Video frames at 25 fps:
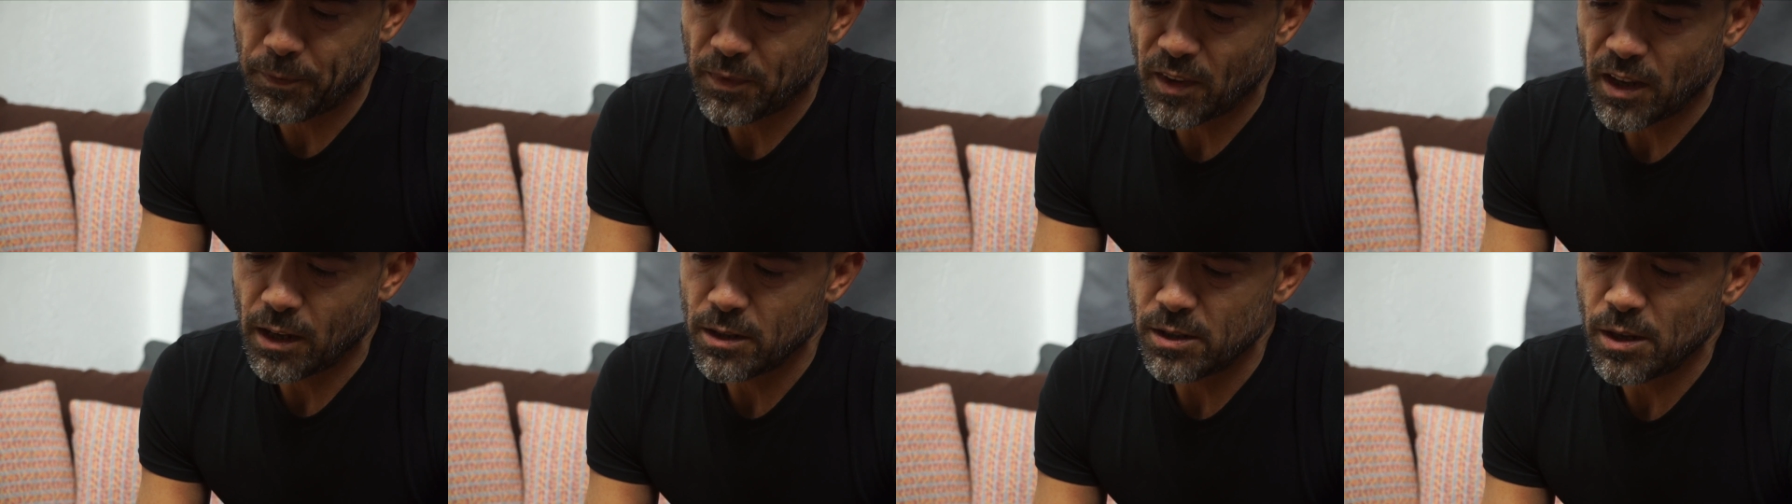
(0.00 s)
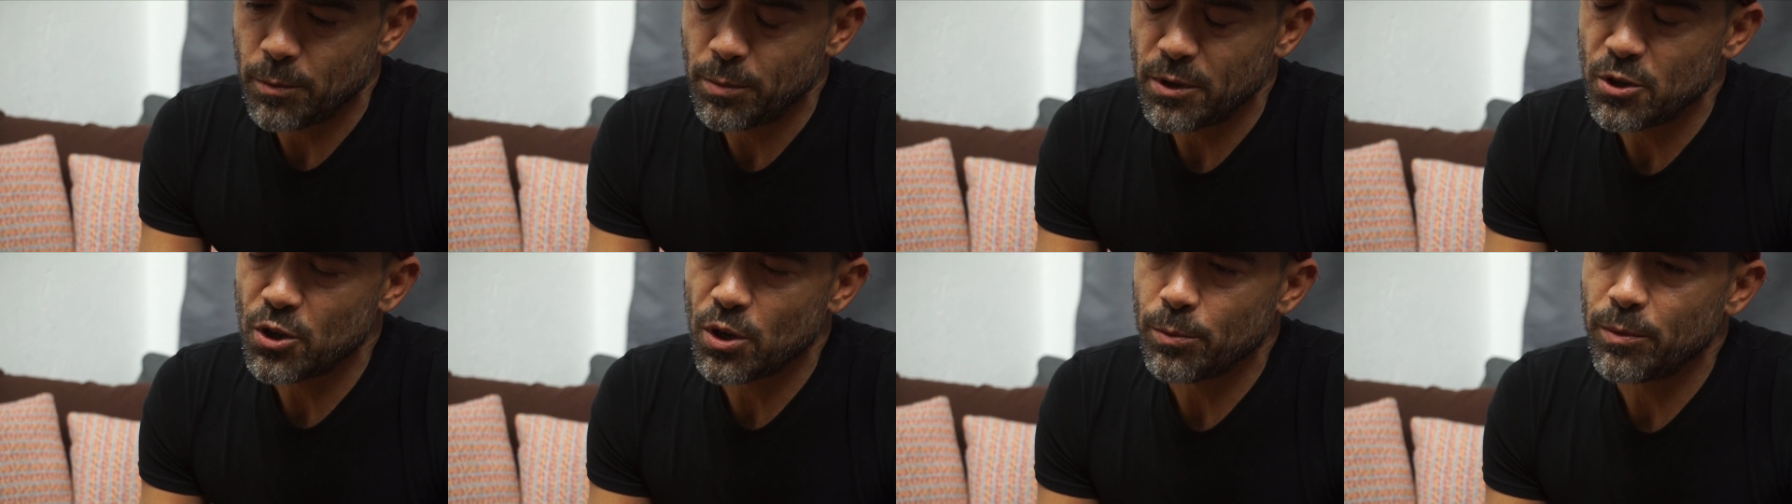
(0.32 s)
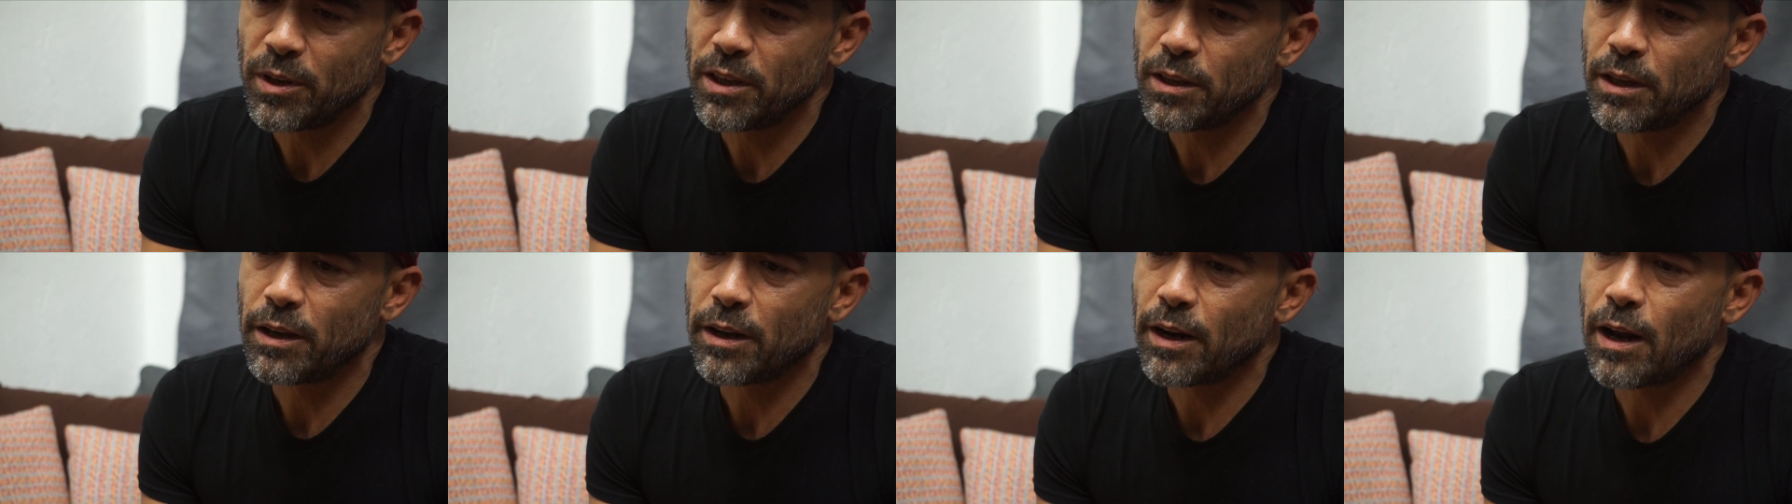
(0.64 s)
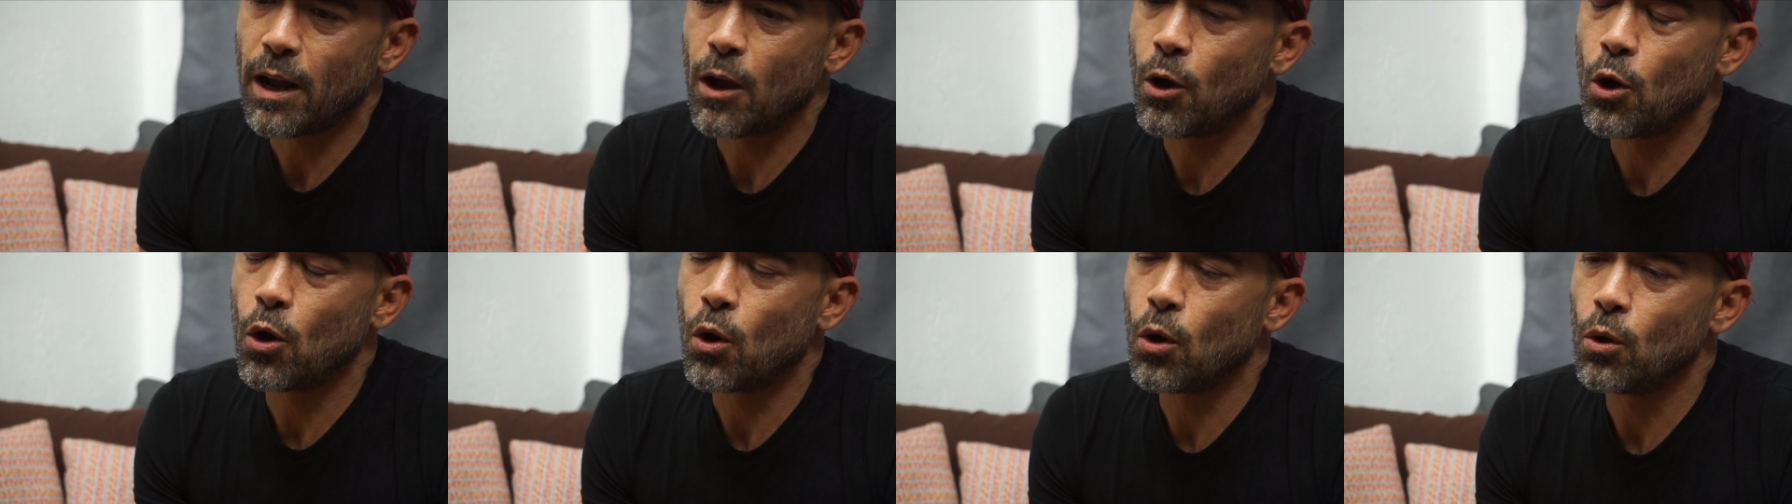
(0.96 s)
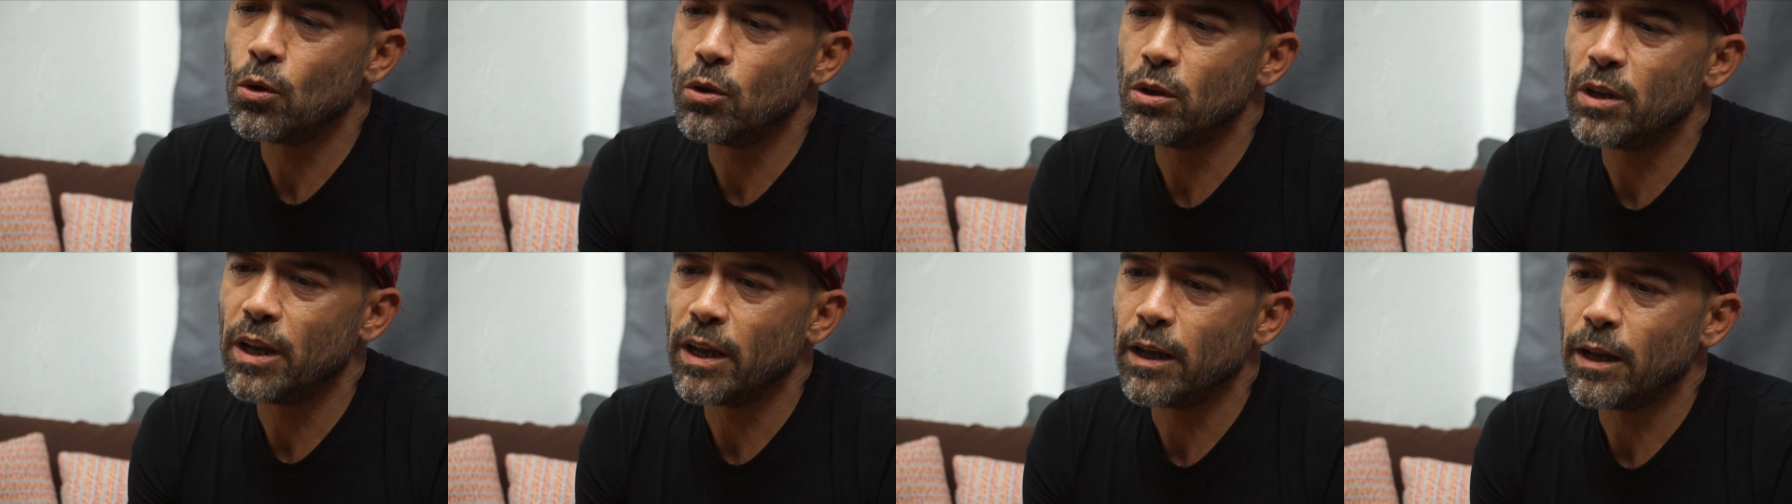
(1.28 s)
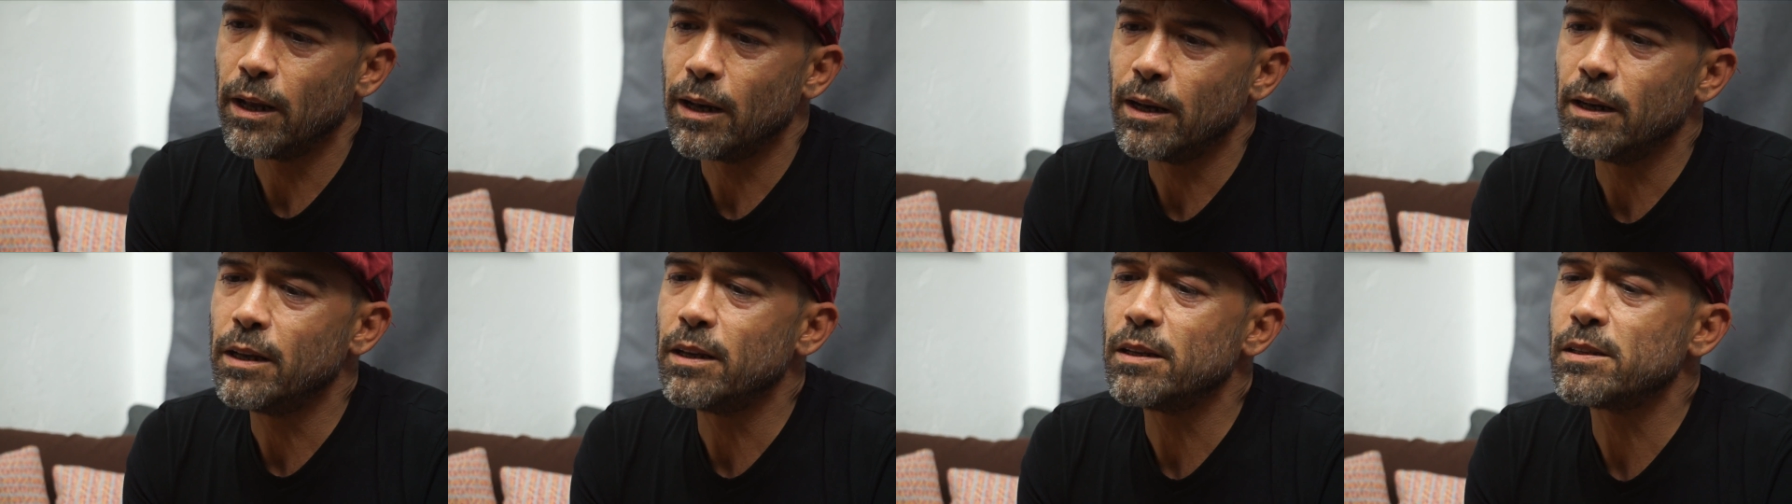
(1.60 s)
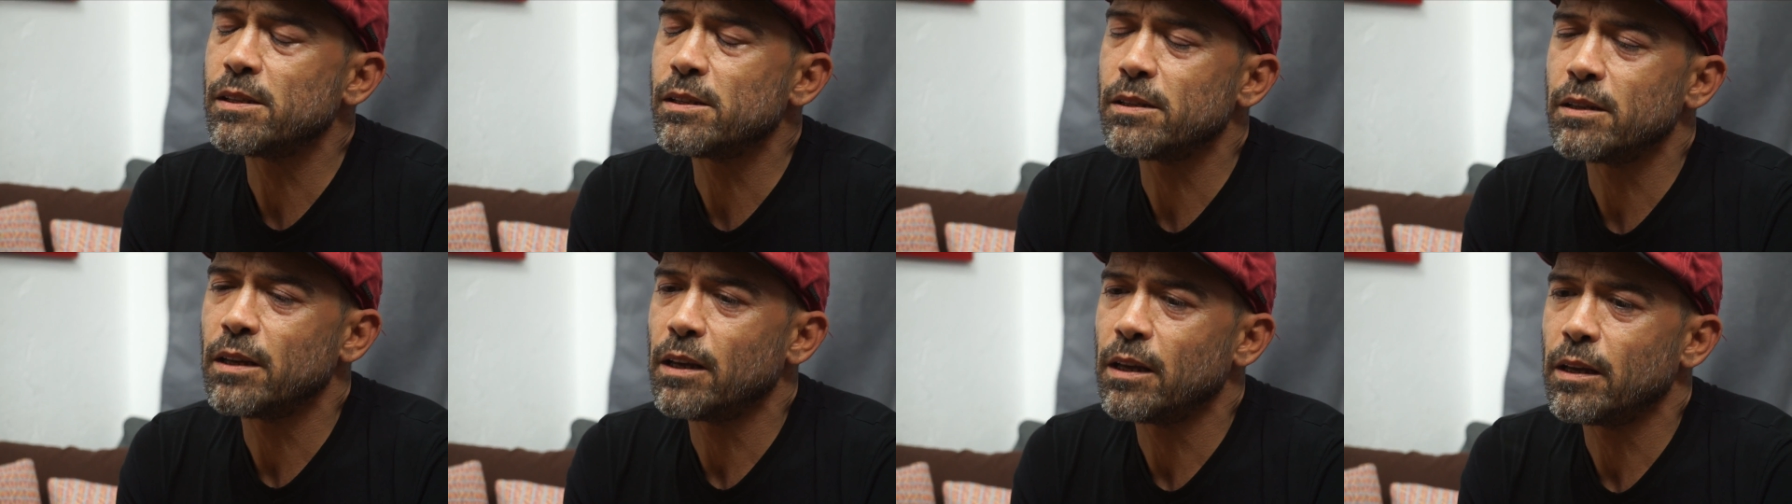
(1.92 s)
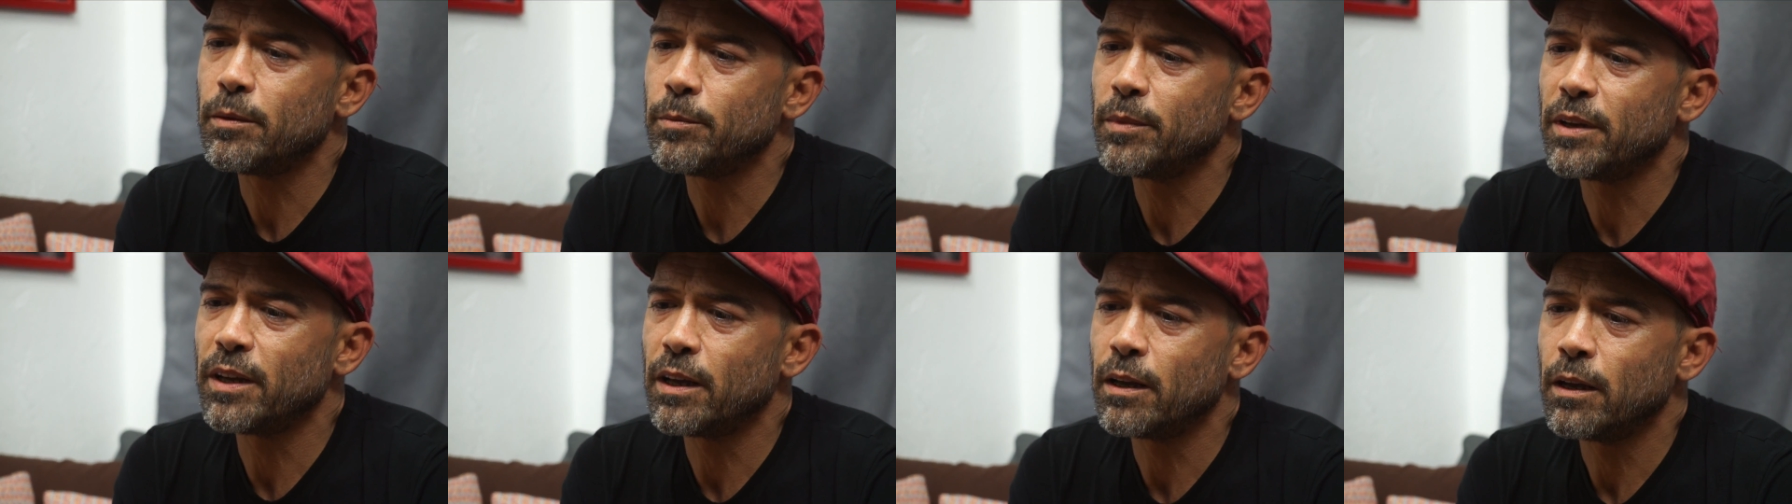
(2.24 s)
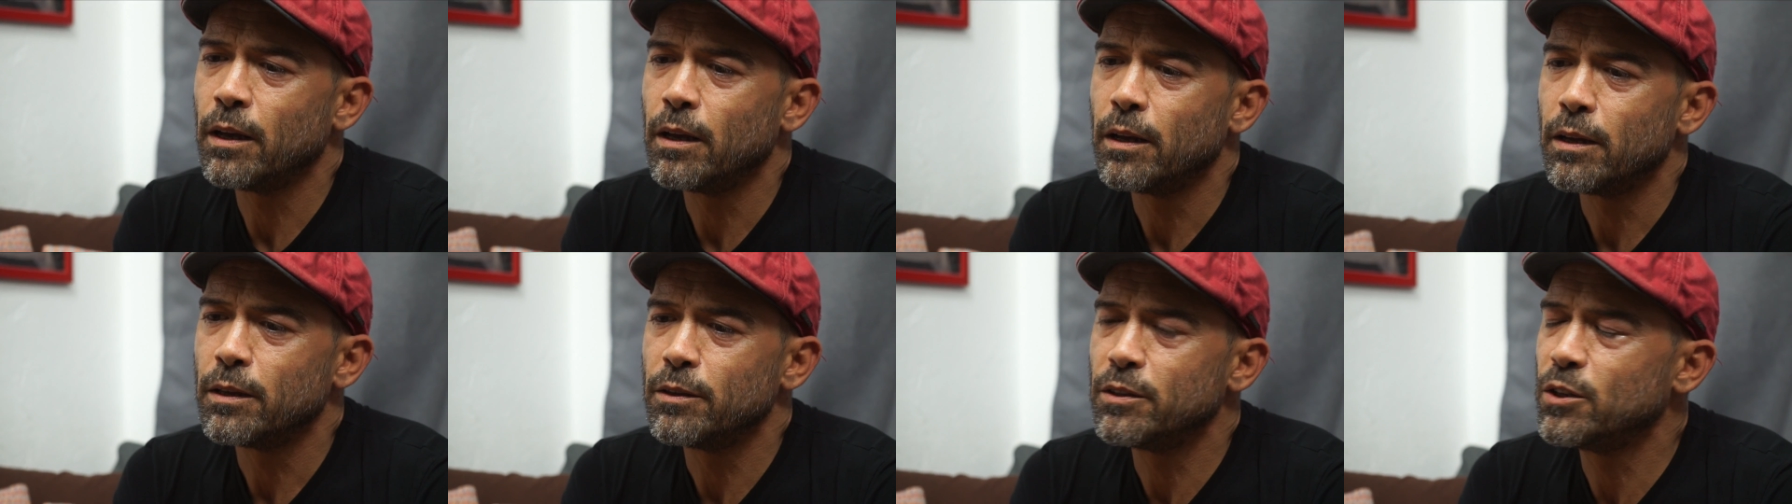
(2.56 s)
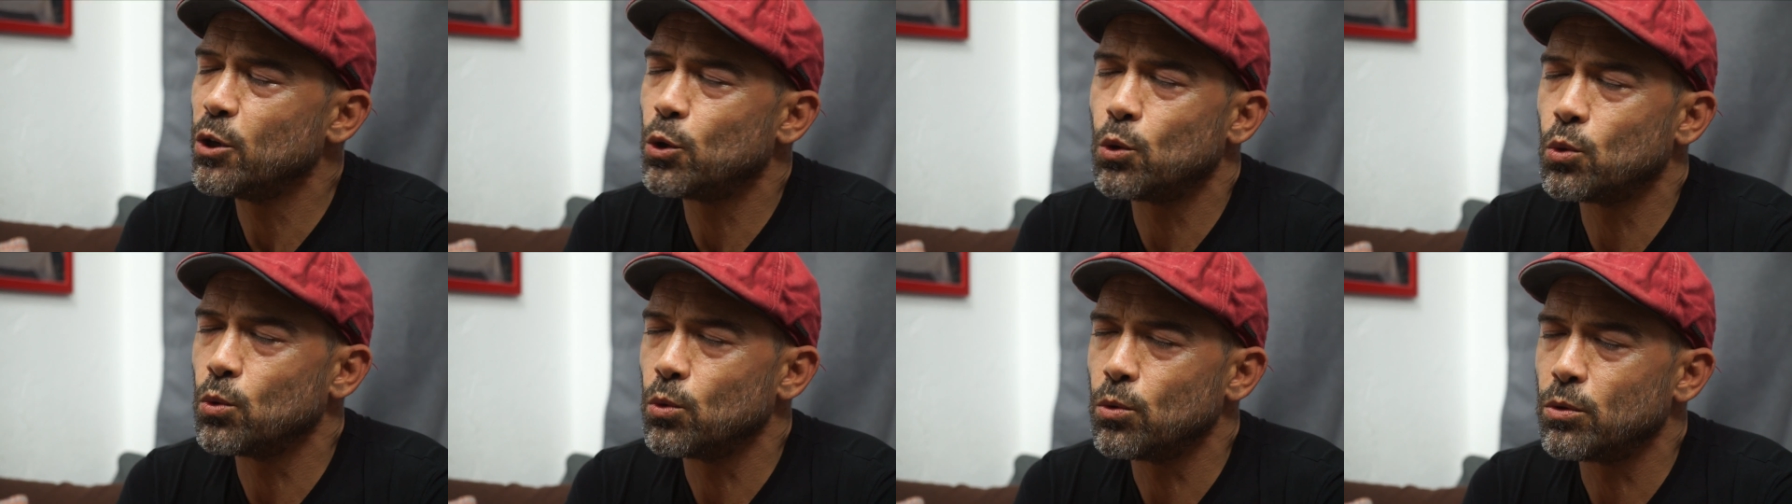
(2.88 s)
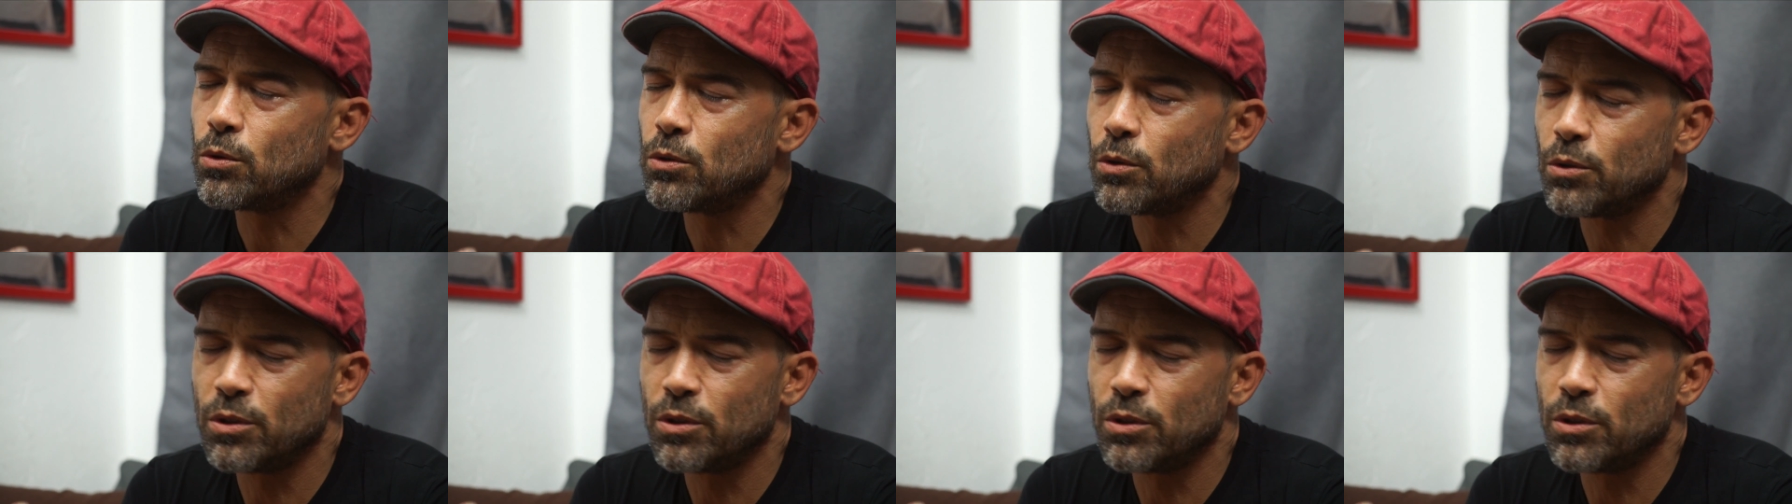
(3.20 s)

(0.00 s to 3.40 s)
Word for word: semplicemente raccoglie l'insieme di tutto,